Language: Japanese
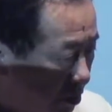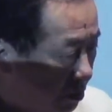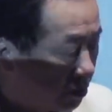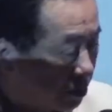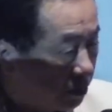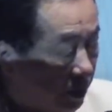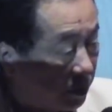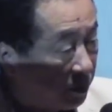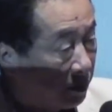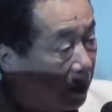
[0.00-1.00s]
いう言葉
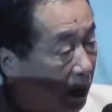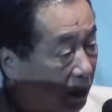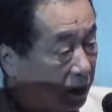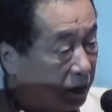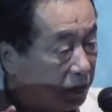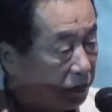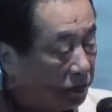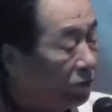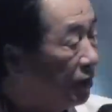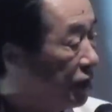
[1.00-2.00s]
を彼自身の
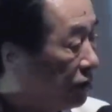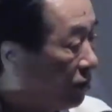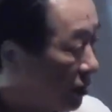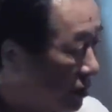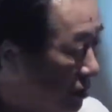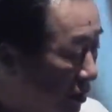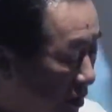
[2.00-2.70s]
言葉で言ってます